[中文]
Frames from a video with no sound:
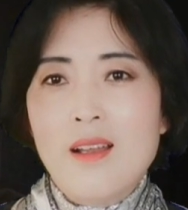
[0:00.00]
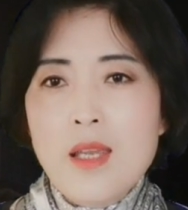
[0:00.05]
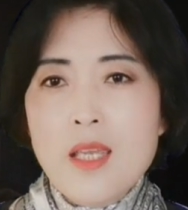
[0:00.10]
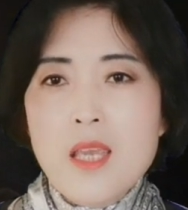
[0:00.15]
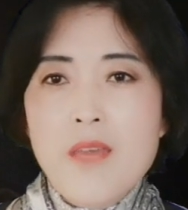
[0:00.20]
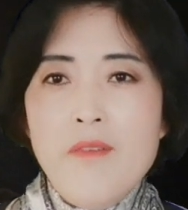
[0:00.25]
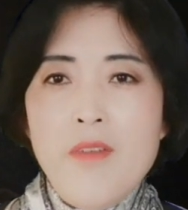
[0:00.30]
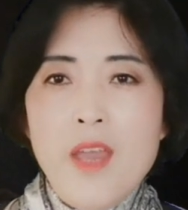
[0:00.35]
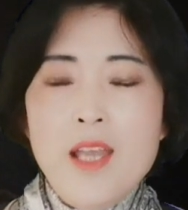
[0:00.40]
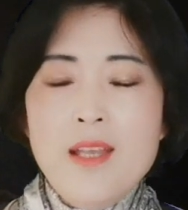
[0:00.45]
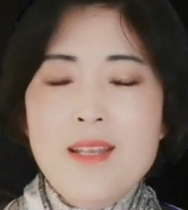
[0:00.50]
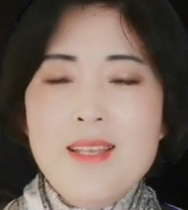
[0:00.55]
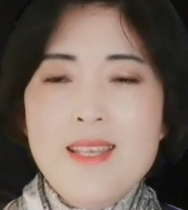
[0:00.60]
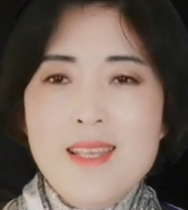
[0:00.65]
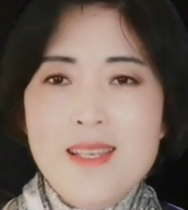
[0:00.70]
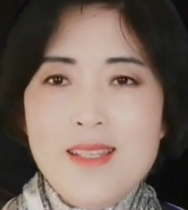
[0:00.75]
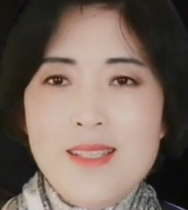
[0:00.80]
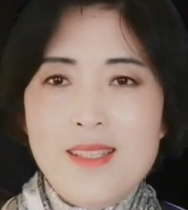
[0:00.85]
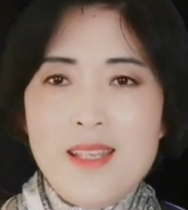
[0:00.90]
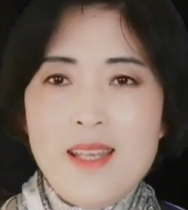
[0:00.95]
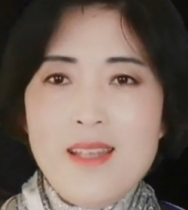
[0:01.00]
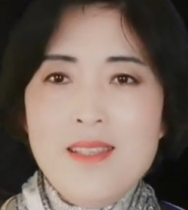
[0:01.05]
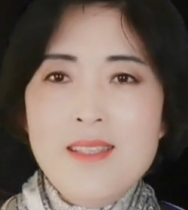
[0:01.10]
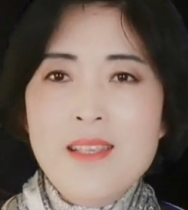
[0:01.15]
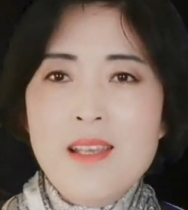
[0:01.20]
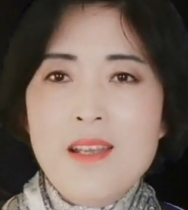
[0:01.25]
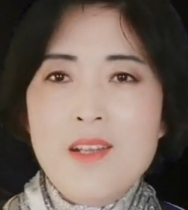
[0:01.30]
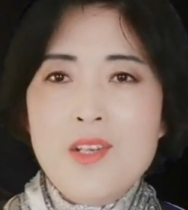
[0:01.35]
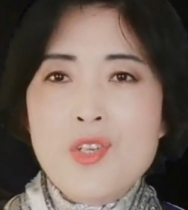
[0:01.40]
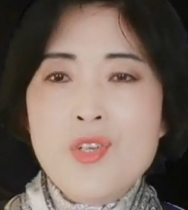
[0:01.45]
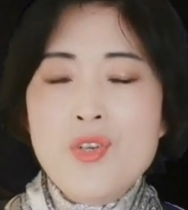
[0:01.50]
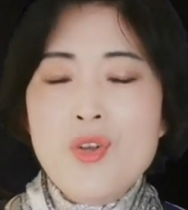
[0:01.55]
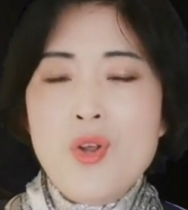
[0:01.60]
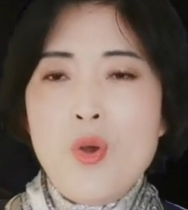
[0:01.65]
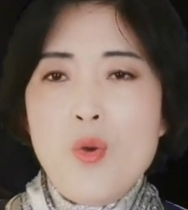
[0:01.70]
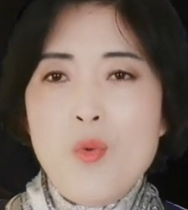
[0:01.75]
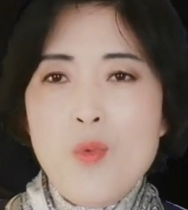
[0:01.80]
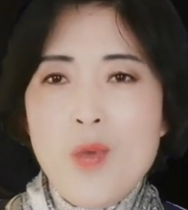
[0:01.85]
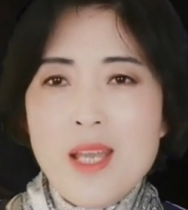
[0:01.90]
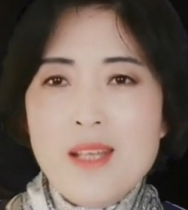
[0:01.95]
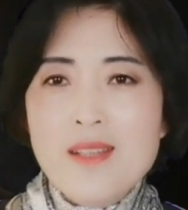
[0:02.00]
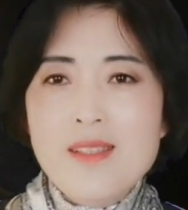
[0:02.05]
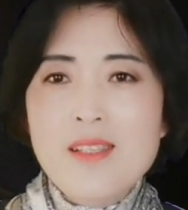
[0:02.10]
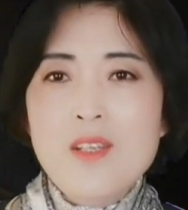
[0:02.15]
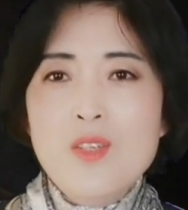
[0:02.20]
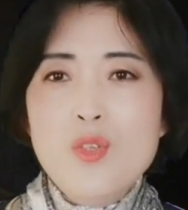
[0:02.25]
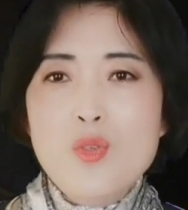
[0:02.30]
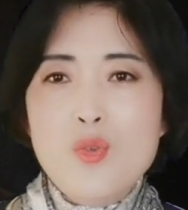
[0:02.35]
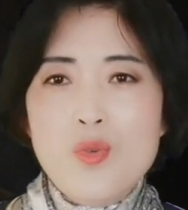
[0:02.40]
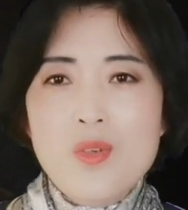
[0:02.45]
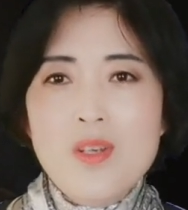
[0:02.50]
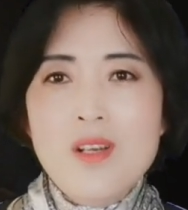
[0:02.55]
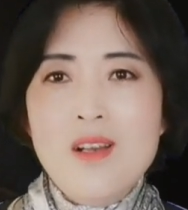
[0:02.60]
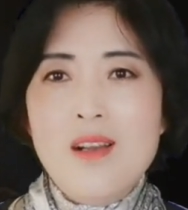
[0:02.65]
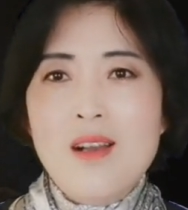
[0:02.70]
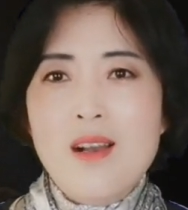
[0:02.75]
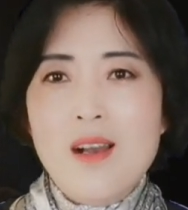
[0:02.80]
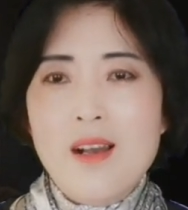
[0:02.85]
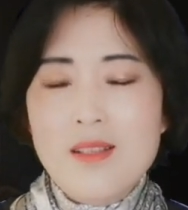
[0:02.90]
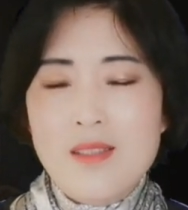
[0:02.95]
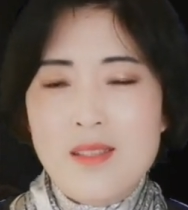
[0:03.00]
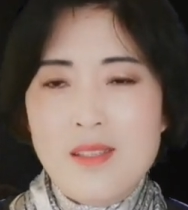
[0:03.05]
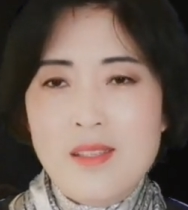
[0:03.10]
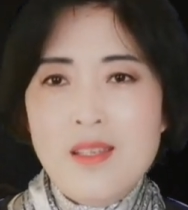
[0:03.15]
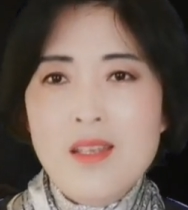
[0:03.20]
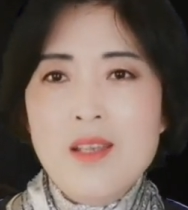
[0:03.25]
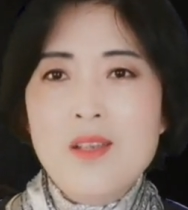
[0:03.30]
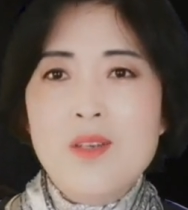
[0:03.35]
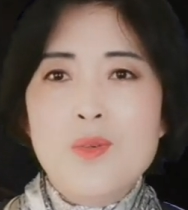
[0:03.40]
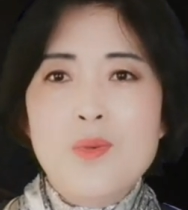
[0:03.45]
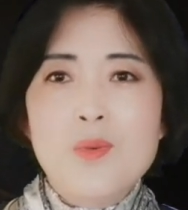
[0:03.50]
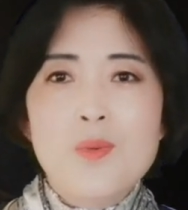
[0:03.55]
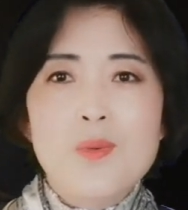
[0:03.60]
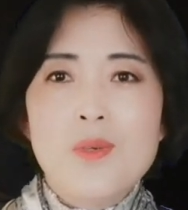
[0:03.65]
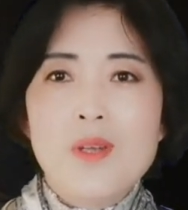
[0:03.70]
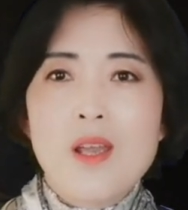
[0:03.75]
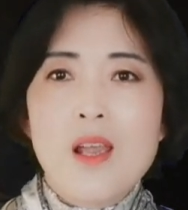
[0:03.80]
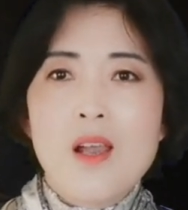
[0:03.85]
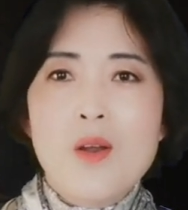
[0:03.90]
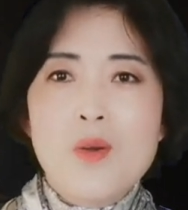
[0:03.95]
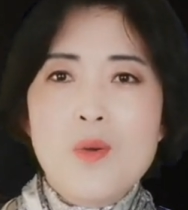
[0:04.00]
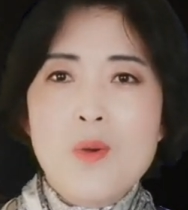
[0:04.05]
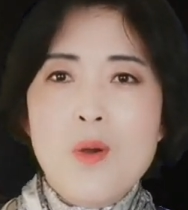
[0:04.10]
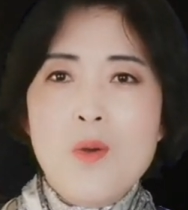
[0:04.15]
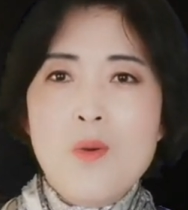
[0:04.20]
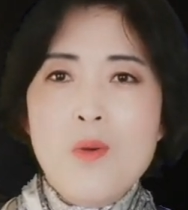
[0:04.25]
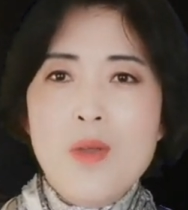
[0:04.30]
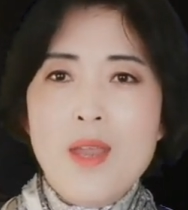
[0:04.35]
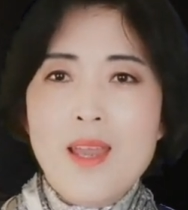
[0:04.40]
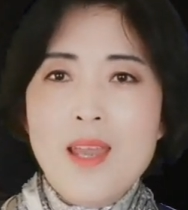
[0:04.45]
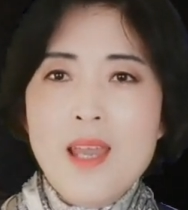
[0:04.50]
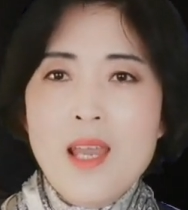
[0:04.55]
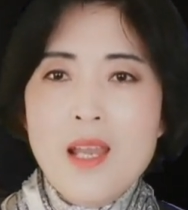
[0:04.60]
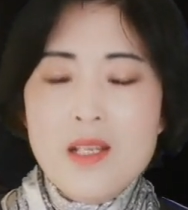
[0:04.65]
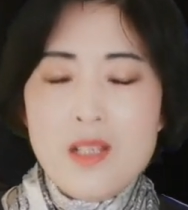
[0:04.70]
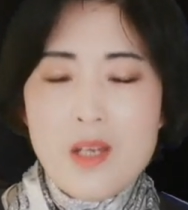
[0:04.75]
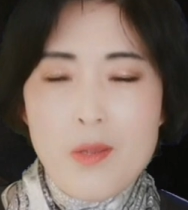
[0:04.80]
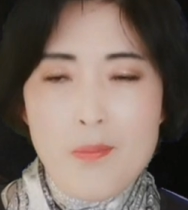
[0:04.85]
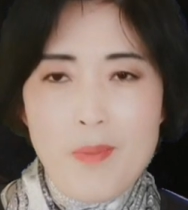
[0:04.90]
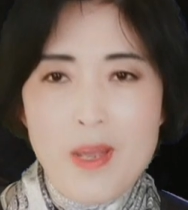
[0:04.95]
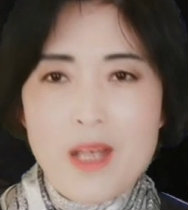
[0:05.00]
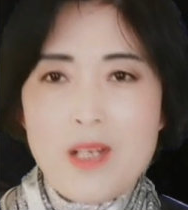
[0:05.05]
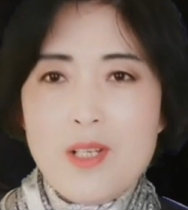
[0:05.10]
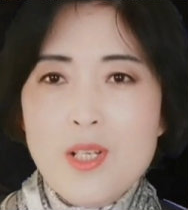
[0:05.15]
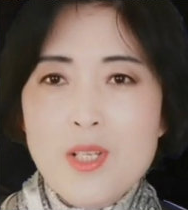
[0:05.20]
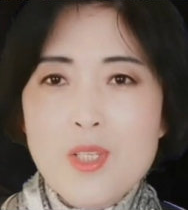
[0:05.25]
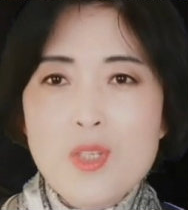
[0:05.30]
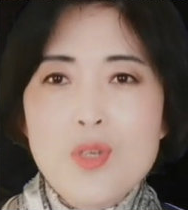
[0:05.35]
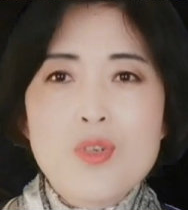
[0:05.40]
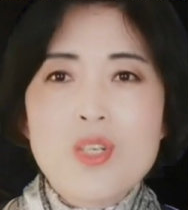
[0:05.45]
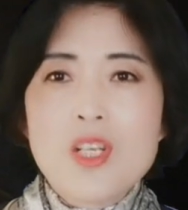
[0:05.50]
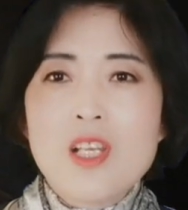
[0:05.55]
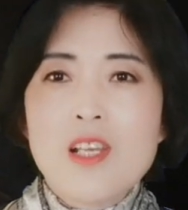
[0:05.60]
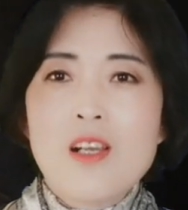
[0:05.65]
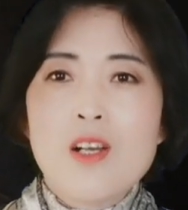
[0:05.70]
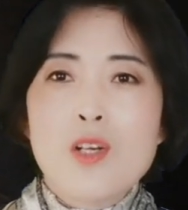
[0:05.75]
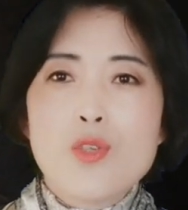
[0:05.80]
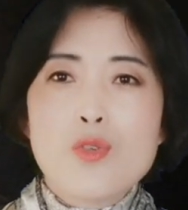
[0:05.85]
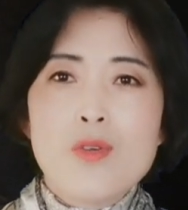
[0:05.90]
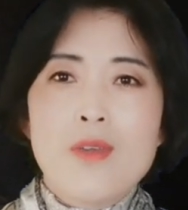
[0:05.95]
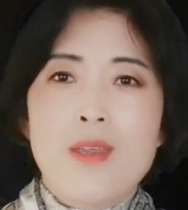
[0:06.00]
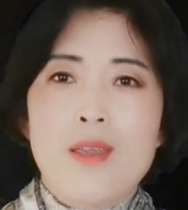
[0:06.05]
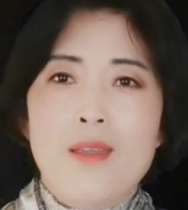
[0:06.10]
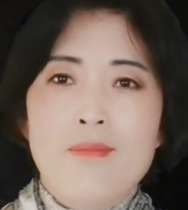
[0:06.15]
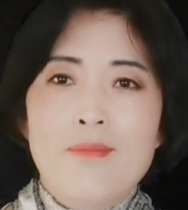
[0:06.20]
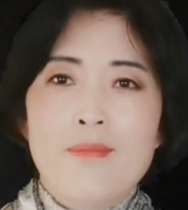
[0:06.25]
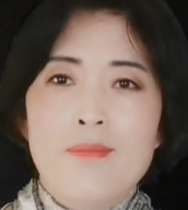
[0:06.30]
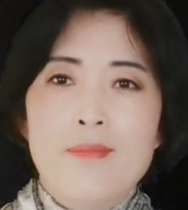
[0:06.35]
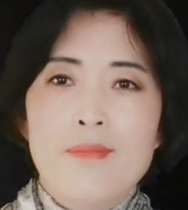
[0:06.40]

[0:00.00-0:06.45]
因为你仅仅是未经许可进入这个国会，这本身就是一个罪。